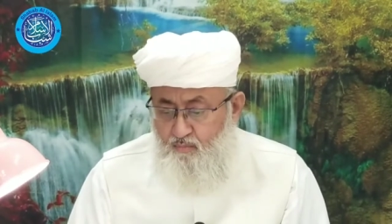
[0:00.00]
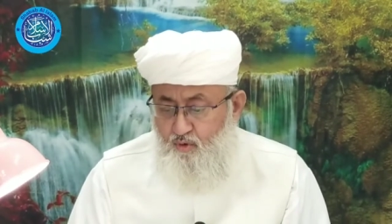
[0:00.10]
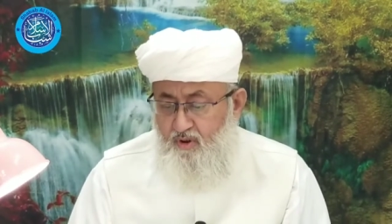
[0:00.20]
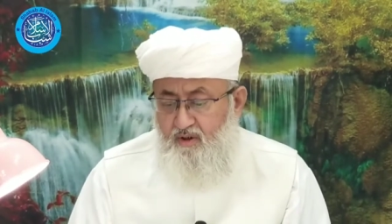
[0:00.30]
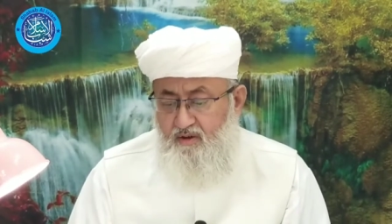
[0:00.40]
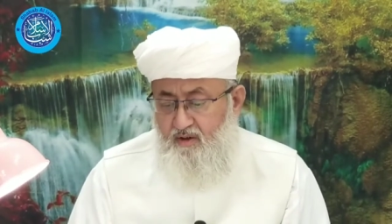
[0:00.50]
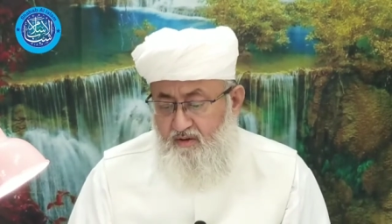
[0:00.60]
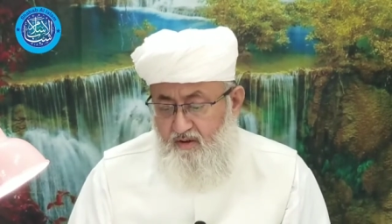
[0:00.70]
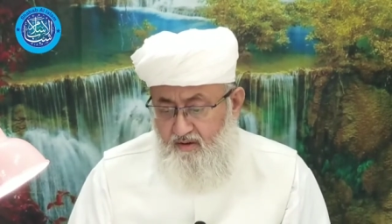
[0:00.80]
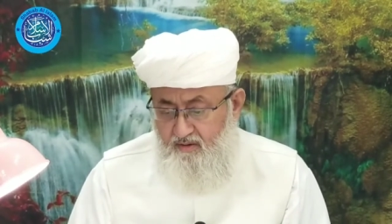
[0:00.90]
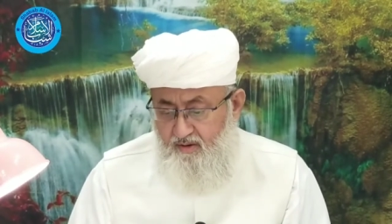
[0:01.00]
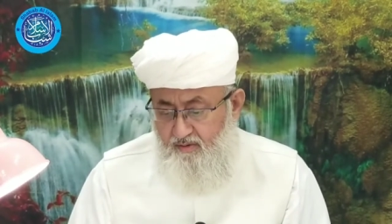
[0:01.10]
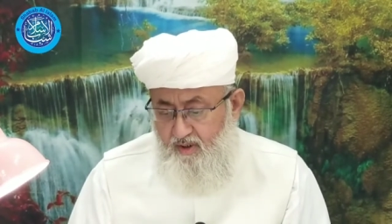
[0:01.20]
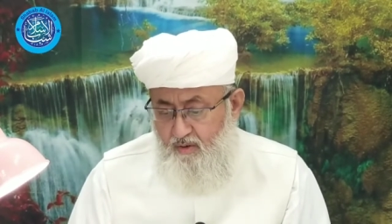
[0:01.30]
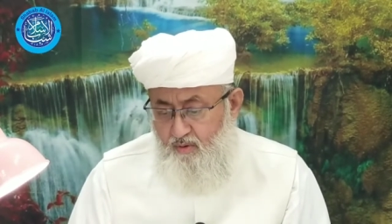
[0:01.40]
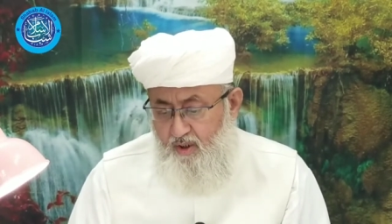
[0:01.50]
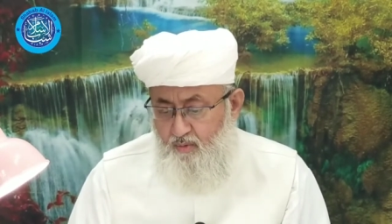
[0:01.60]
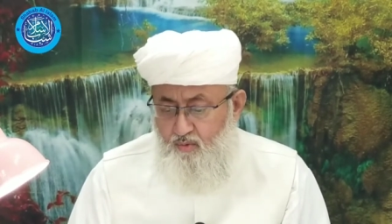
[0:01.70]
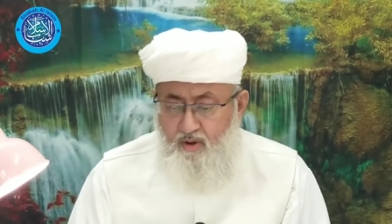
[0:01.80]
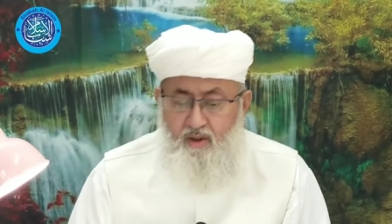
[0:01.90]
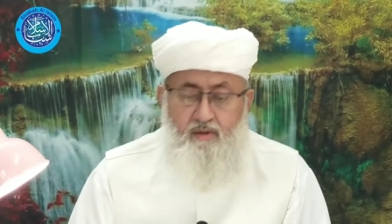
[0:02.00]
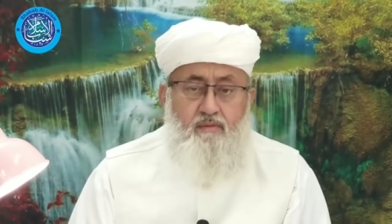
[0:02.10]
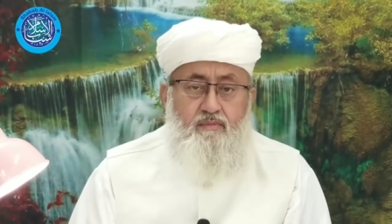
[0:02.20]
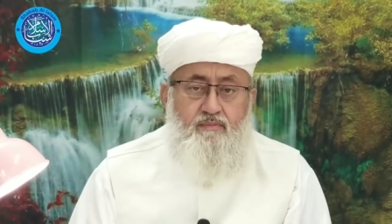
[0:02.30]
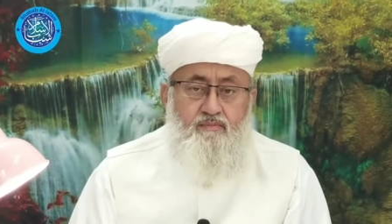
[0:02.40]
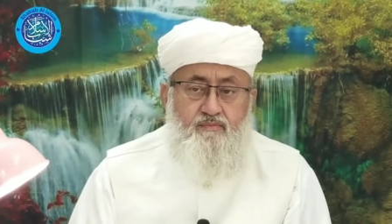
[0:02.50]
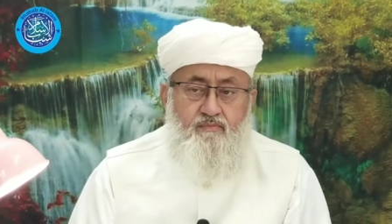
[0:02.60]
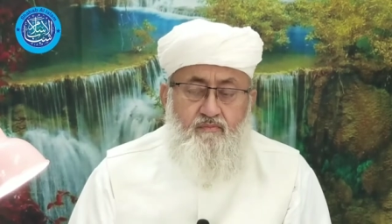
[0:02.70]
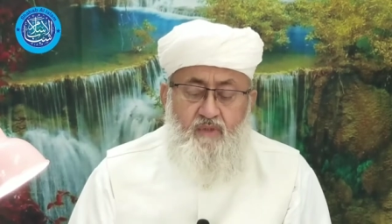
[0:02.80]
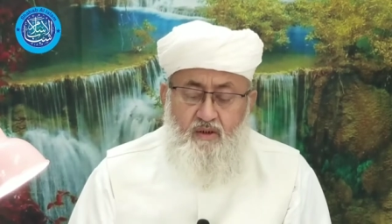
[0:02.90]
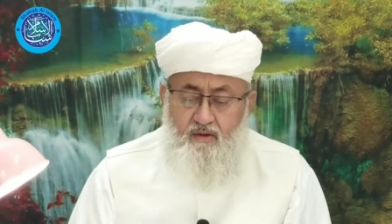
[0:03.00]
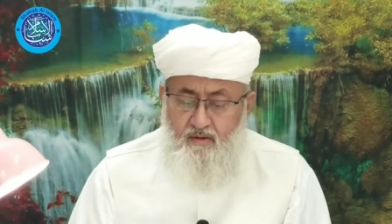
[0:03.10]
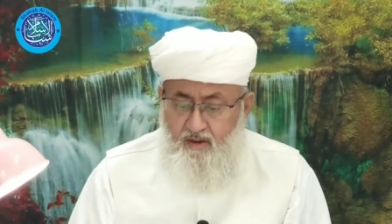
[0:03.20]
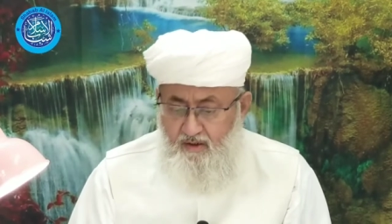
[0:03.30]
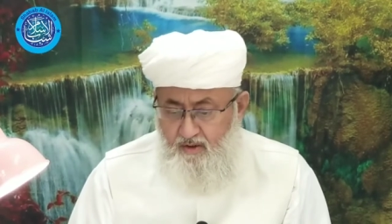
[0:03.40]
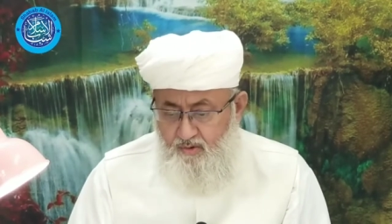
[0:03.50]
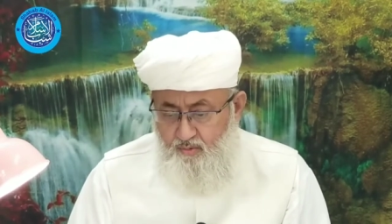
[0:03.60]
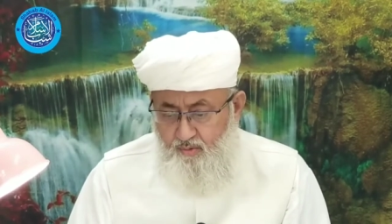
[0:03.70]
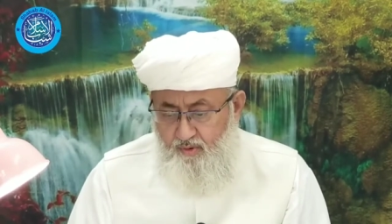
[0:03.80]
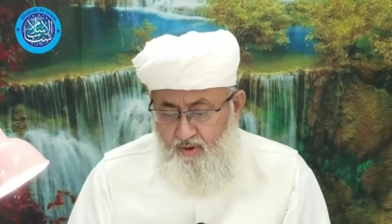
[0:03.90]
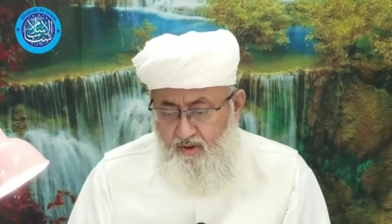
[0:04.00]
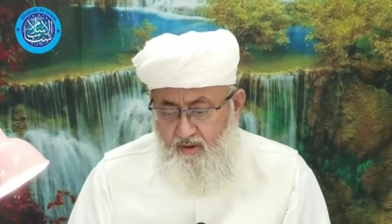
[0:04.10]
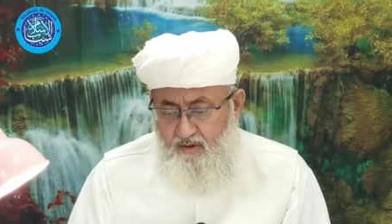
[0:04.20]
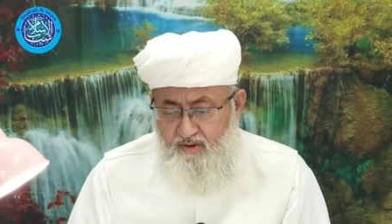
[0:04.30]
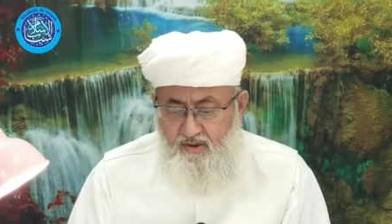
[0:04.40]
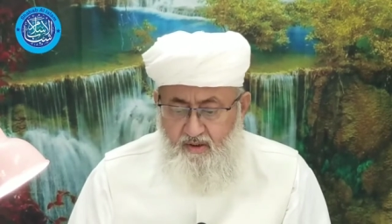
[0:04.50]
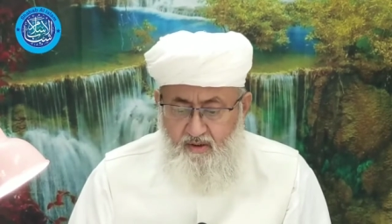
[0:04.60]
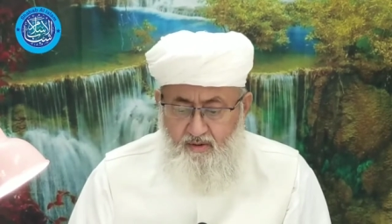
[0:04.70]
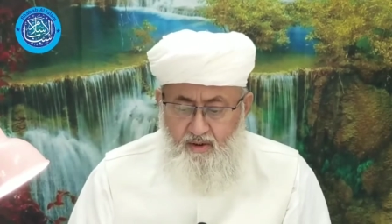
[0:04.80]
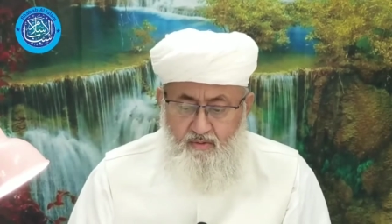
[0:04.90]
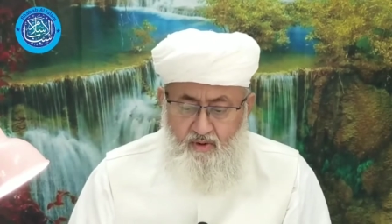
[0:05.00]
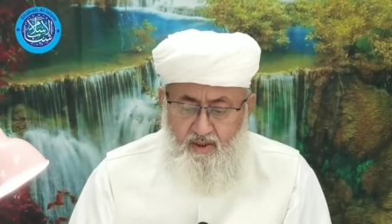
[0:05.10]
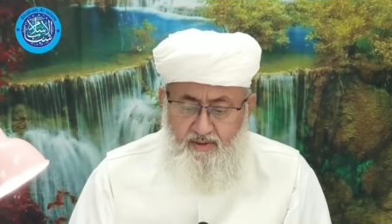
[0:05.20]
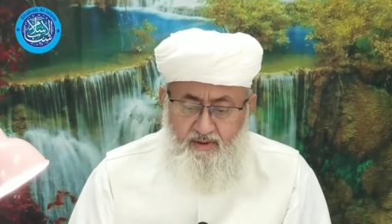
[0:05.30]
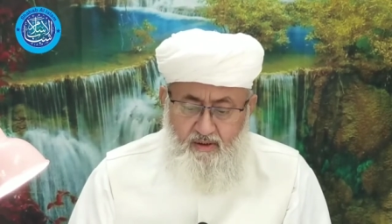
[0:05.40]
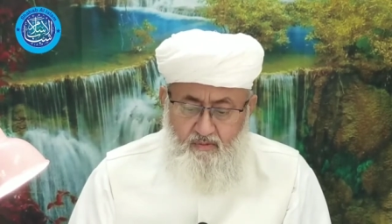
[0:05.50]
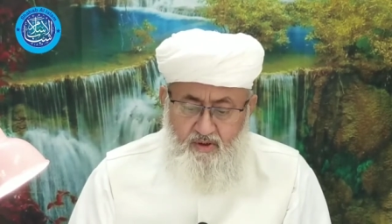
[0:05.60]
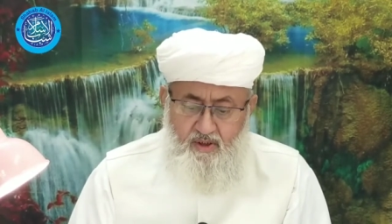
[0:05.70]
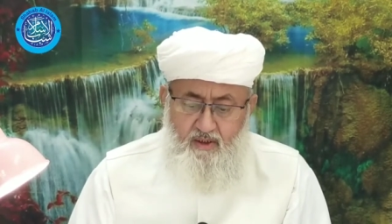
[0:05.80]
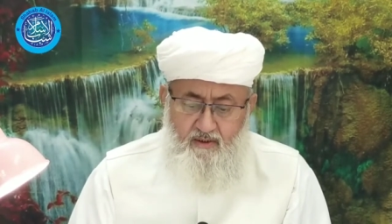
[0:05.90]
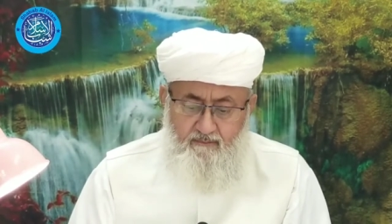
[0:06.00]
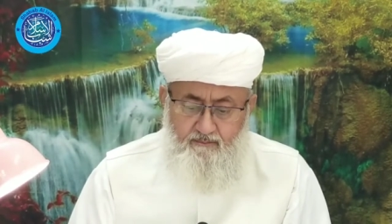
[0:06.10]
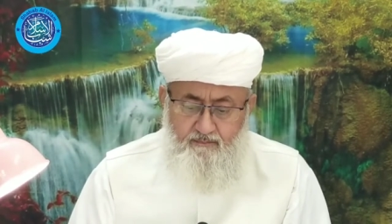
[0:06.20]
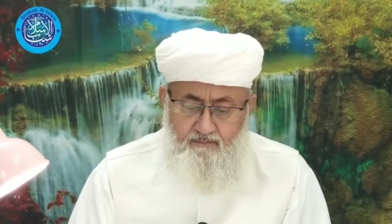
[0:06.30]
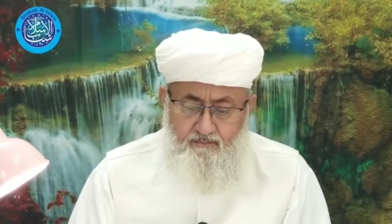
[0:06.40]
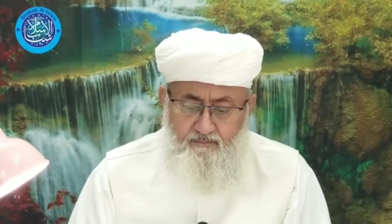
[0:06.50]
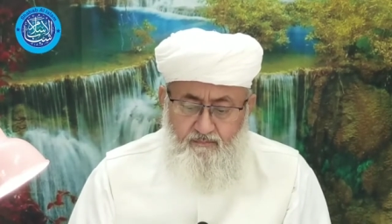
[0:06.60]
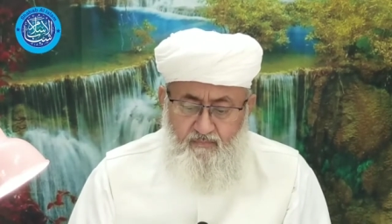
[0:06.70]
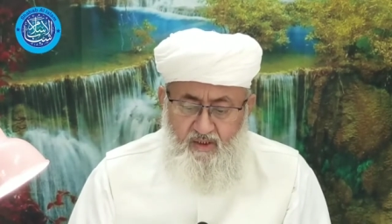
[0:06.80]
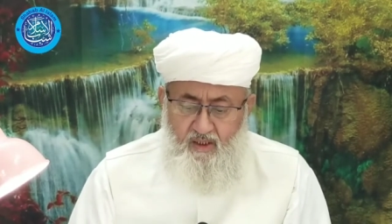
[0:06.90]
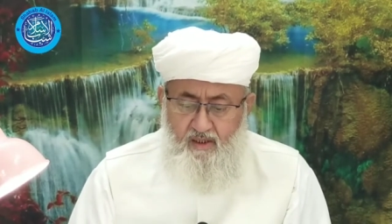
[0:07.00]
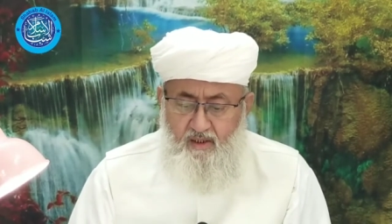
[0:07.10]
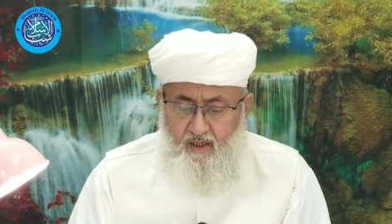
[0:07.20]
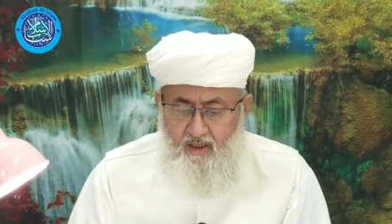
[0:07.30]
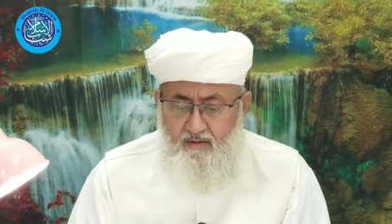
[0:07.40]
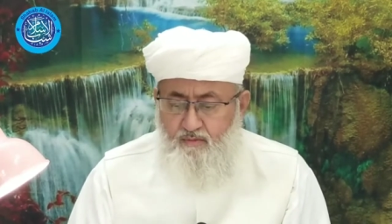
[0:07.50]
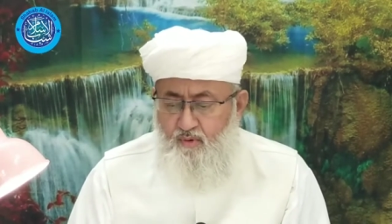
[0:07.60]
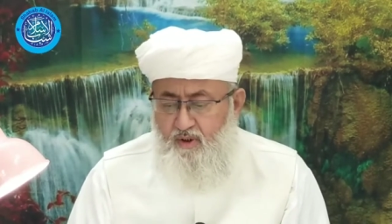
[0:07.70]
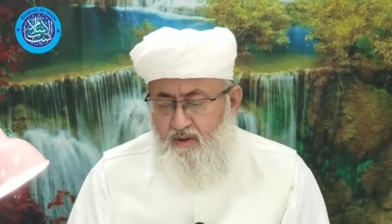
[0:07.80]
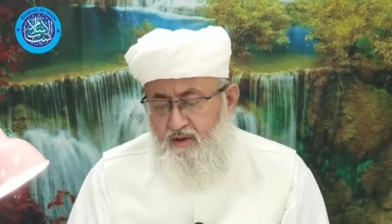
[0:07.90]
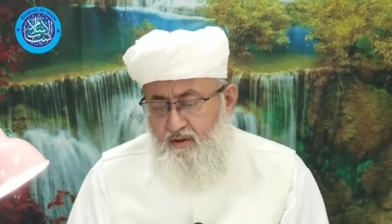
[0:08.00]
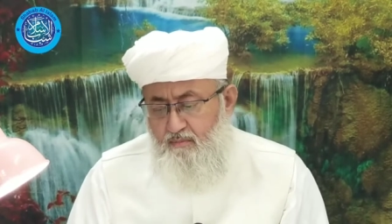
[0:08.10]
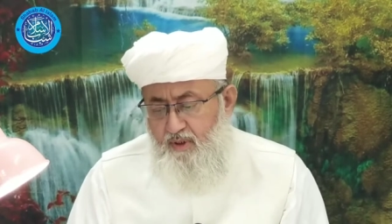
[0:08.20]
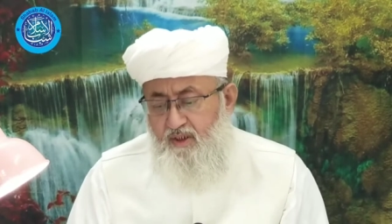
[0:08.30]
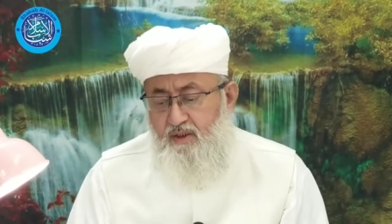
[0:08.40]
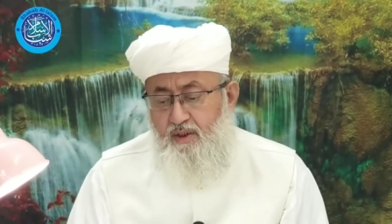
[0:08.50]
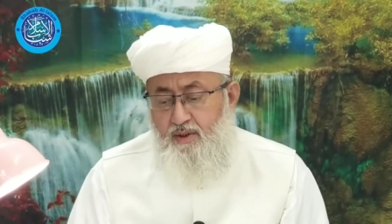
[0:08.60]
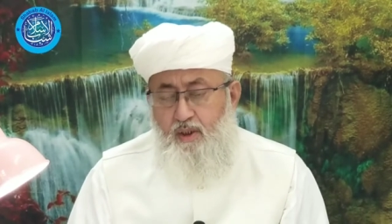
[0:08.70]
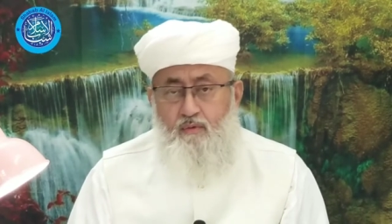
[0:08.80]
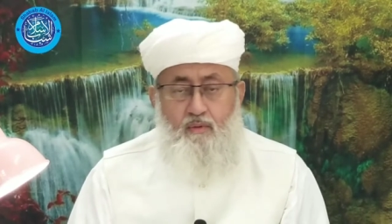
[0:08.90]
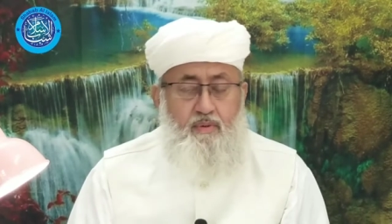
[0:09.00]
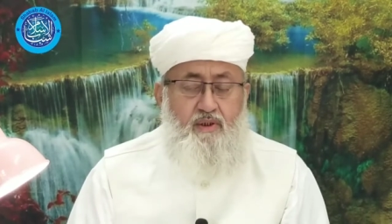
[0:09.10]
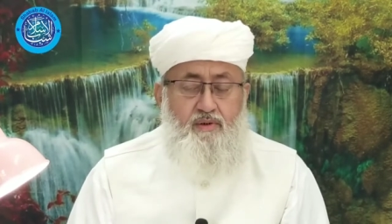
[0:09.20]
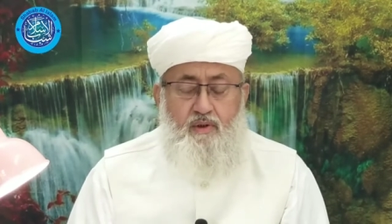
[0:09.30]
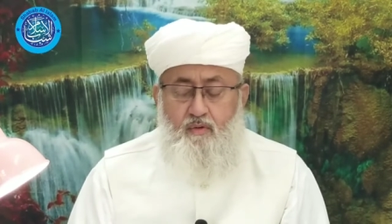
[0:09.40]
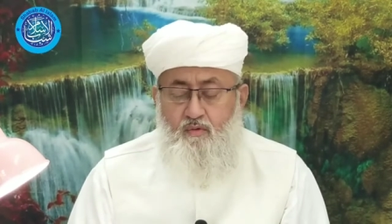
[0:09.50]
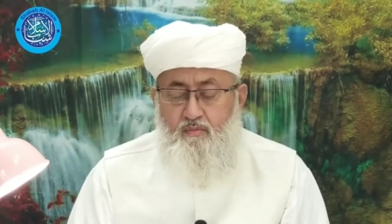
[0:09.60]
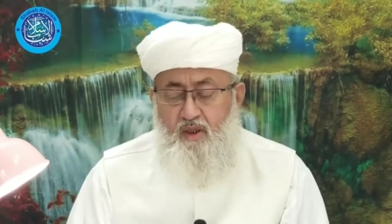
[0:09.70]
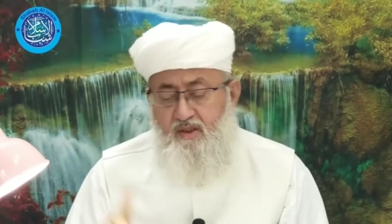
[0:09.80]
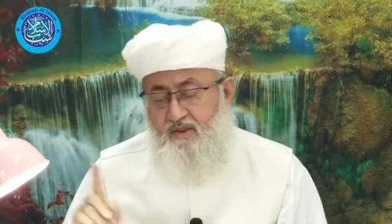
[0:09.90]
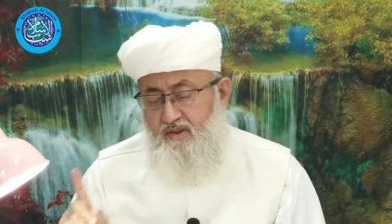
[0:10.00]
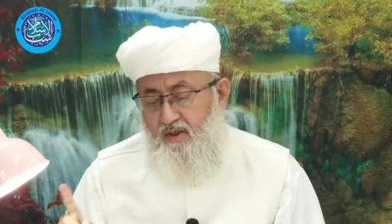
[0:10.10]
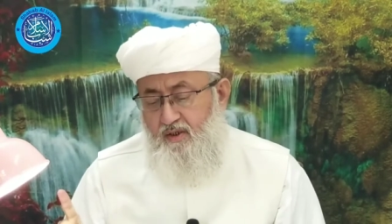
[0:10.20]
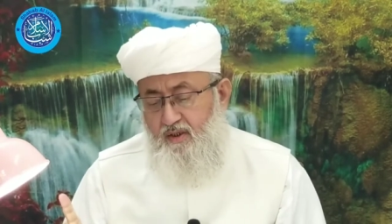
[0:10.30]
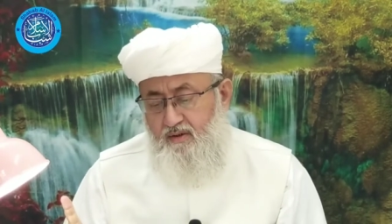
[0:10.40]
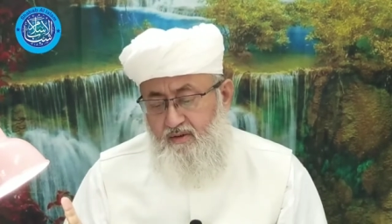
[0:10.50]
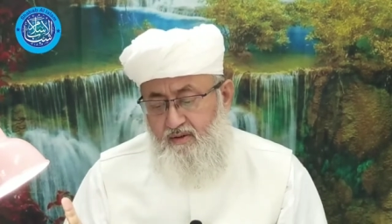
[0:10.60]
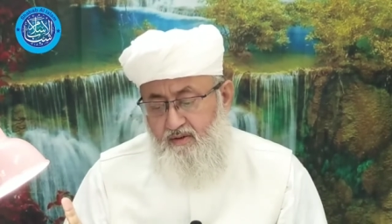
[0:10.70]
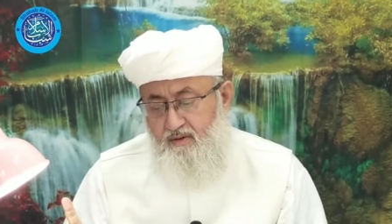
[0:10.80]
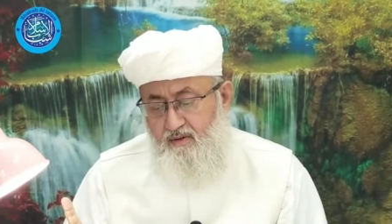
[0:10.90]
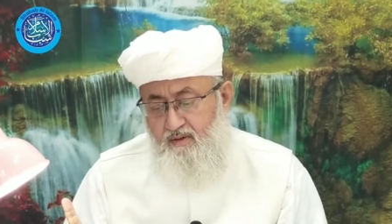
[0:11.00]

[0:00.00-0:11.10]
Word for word: عن بريدة رضي الله عنه قال قال رسول الله صلى الله عليه وسلم العهد الذي بيننا وبينهم الصلاة